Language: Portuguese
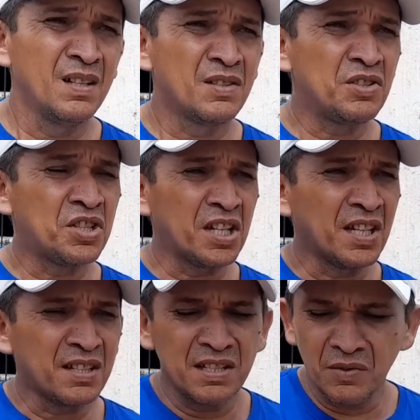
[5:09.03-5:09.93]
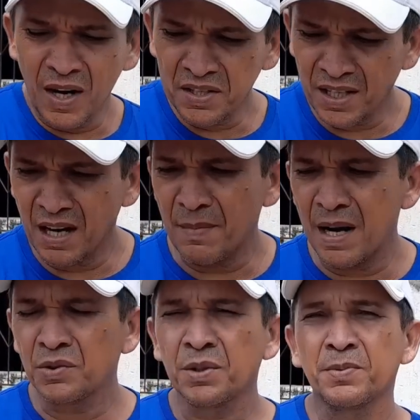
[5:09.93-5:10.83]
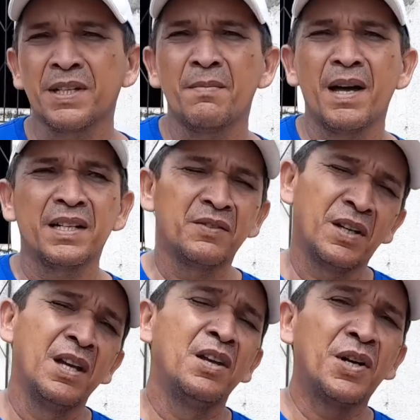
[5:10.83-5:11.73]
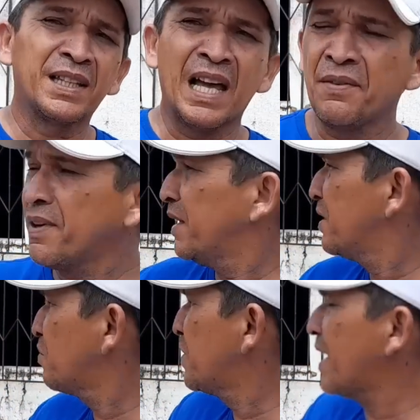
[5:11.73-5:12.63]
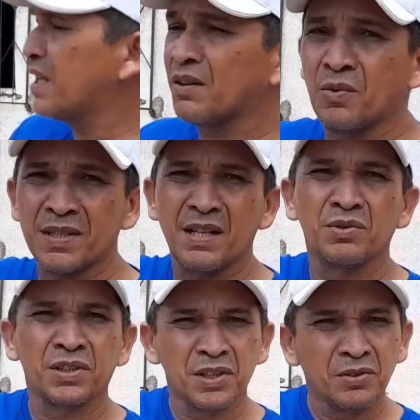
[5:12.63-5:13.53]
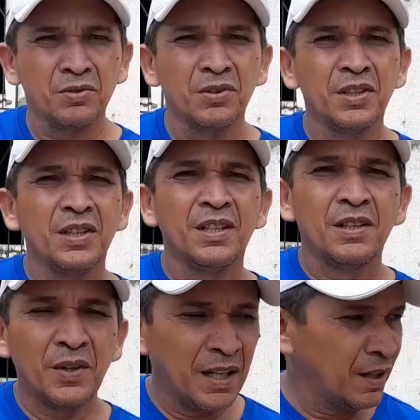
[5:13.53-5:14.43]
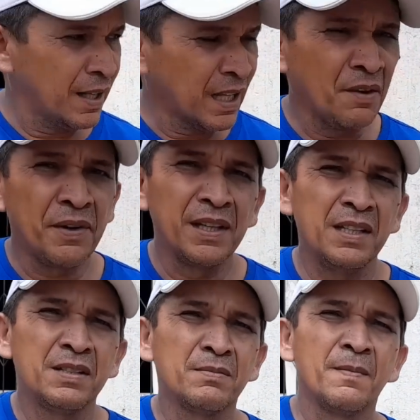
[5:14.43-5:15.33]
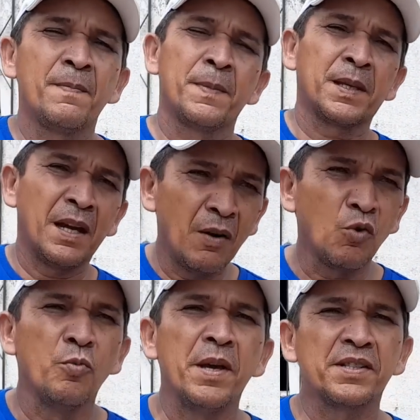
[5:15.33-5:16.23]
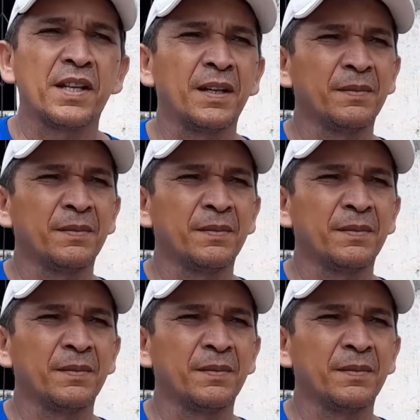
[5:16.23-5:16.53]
Se dissesse assim, não vai chegar mais ajuda do Zé Maria. Eu já tava feliz com isso aí, com essa água do chegou. Já, já tava feliz. Já é um começo, né?